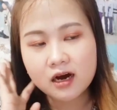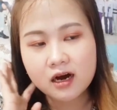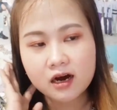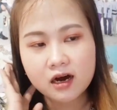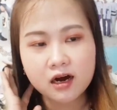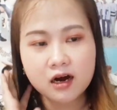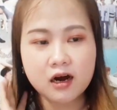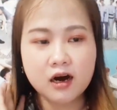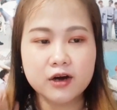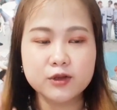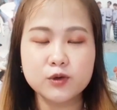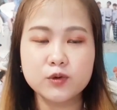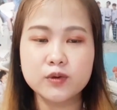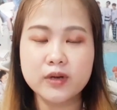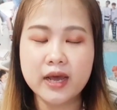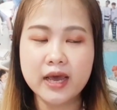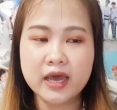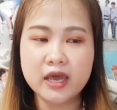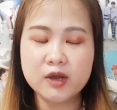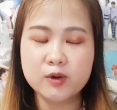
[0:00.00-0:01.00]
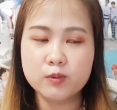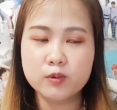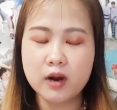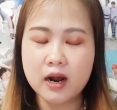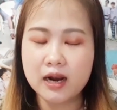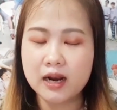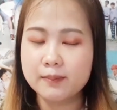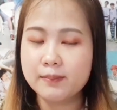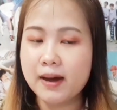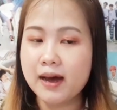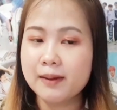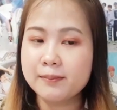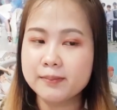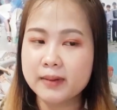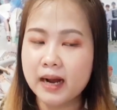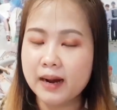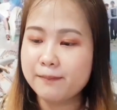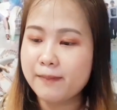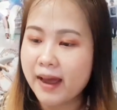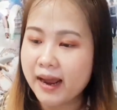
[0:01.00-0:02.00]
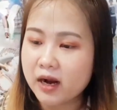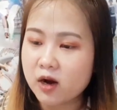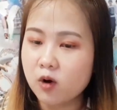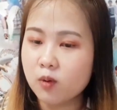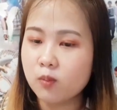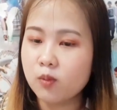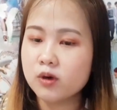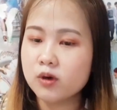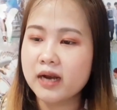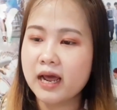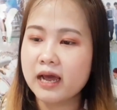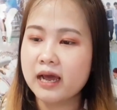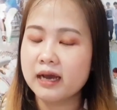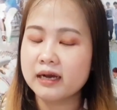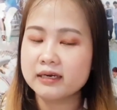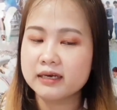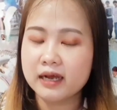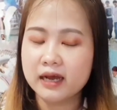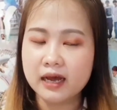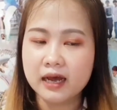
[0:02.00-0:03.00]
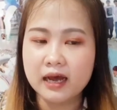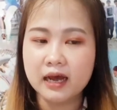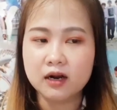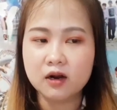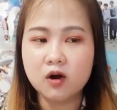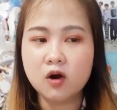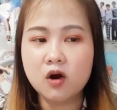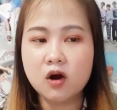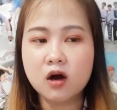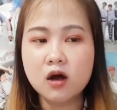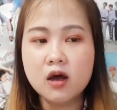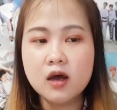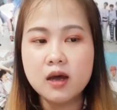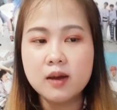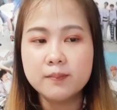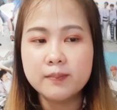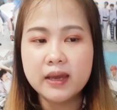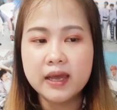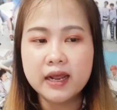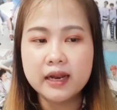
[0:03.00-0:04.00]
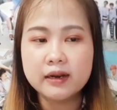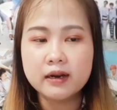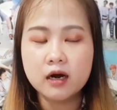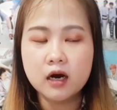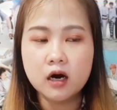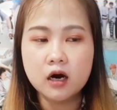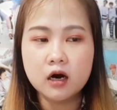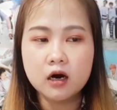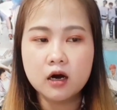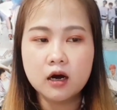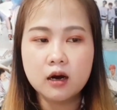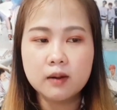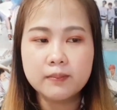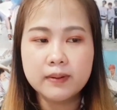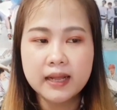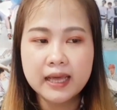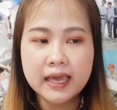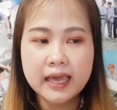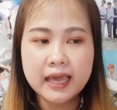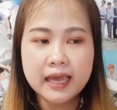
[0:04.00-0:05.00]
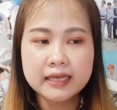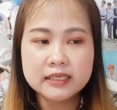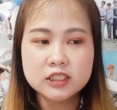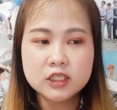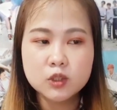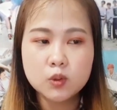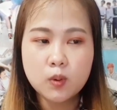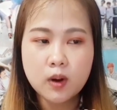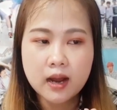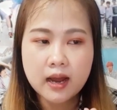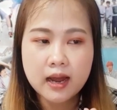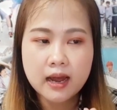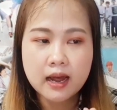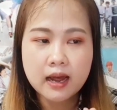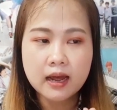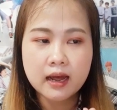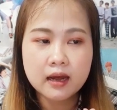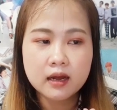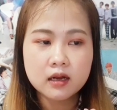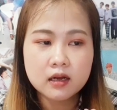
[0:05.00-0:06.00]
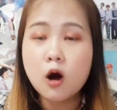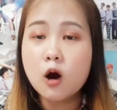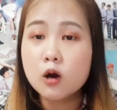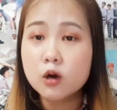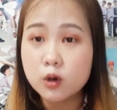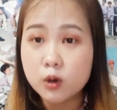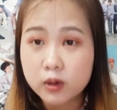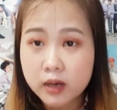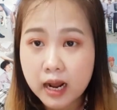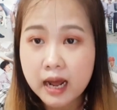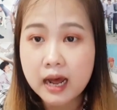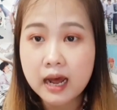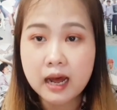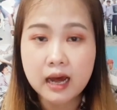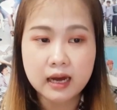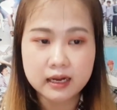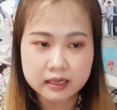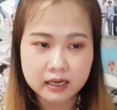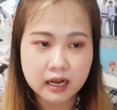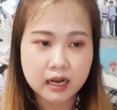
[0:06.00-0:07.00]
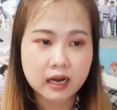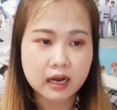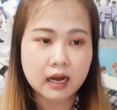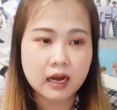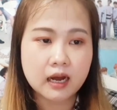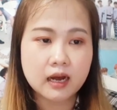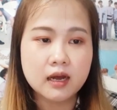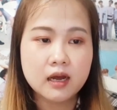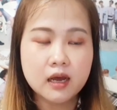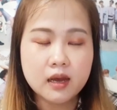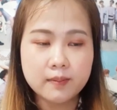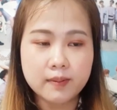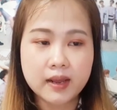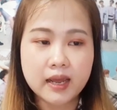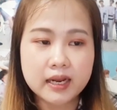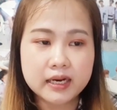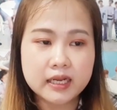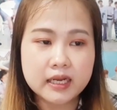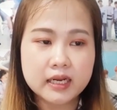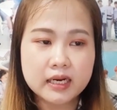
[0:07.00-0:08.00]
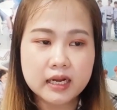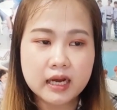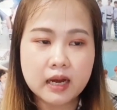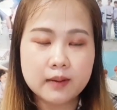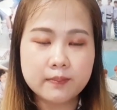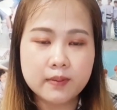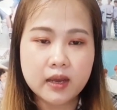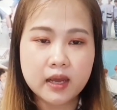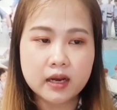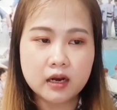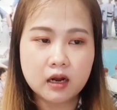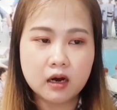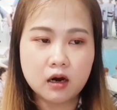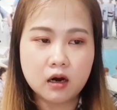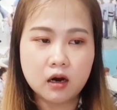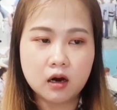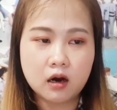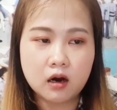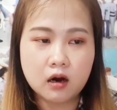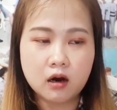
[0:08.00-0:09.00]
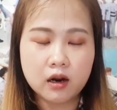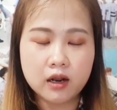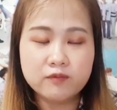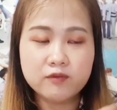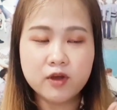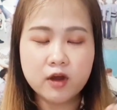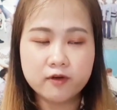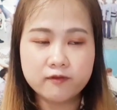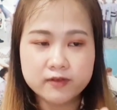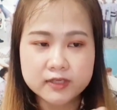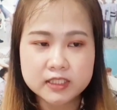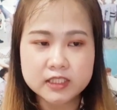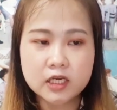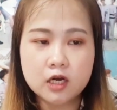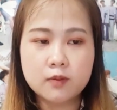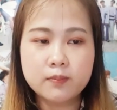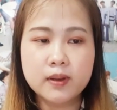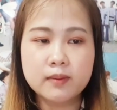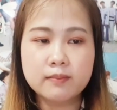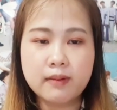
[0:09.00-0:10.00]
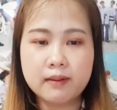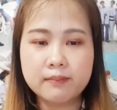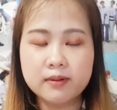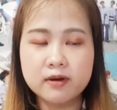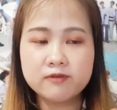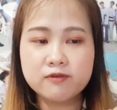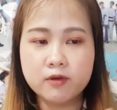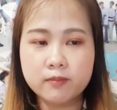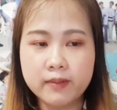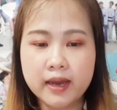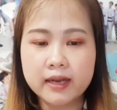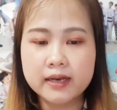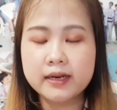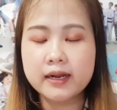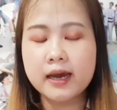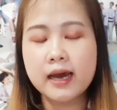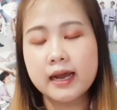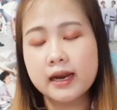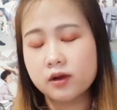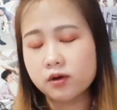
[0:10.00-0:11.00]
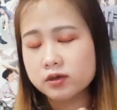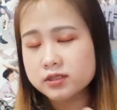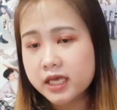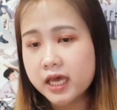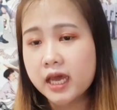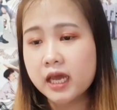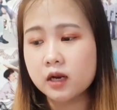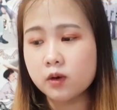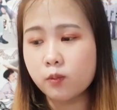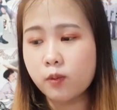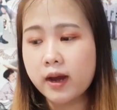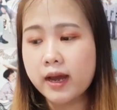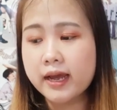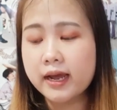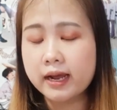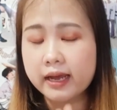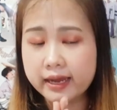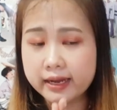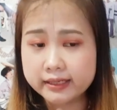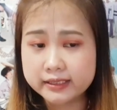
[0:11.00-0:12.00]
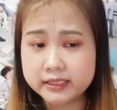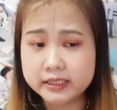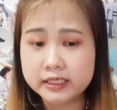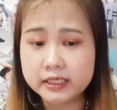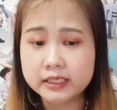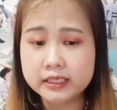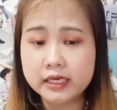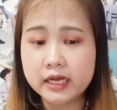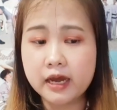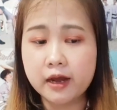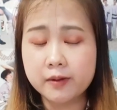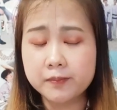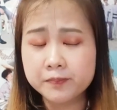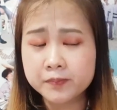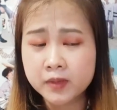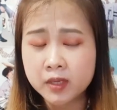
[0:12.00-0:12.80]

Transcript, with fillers: ออยู่ในอัลบั้มคัมแบ็กของพวกนางนะคะ ก็เป็นเพลงชื่อว่าออโรรานะคะเพลงนี้นะคะเป็นเอ็มวีออฟฟิเชียลเป็นแบบเพอร์ฟอร์แมนซ์นะคะแล้วก็จะเห็นว่าเอทีเนี่ย